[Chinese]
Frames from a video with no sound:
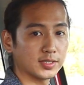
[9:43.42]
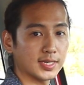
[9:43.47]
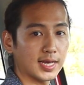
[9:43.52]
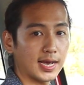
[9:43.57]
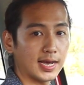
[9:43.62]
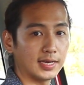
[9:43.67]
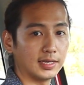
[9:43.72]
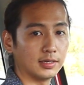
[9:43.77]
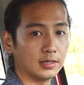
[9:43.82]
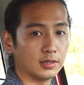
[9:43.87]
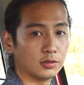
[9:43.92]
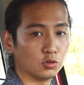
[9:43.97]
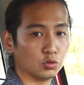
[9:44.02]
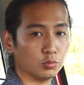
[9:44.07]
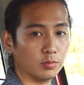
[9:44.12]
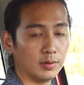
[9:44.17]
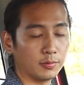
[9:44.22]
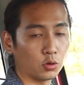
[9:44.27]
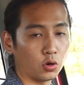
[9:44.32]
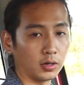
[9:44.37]
在入
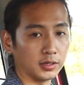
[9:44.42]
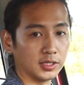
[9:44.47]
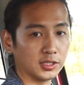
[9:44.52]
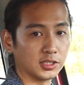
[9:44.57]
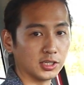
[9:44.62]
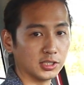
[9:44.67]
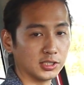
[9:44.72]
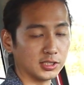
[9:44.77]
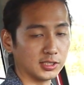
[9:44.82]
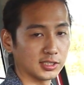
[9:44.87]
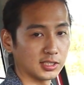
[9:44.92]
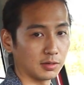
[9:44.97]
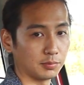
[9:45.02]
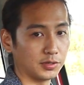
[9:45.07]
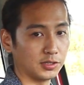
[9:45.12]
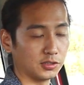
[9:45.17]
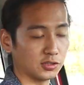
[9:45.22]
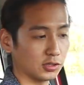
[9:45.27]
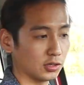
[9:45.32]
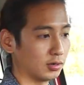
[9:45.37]
门款的车型上
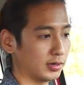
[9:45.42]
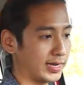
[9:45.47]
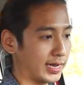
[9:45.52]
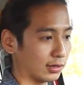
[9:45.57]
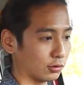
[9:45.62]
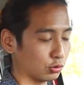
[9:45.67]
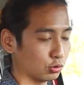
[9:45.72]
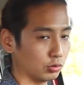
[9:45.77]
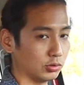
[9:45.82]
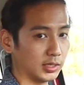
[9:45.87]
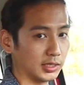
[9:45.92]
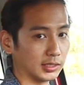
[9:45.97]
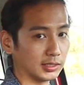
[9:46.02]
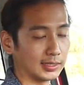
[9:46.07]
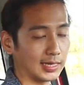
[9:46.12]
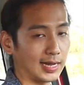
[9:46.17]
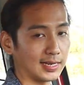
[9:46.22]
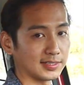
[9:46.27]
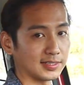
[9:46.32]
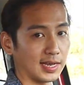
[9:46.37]
面，只有2具的一个
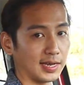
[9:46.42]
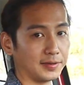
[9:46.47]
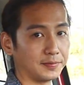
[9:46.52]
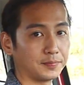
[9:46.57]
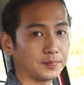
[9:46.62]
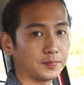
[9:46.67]
搭载。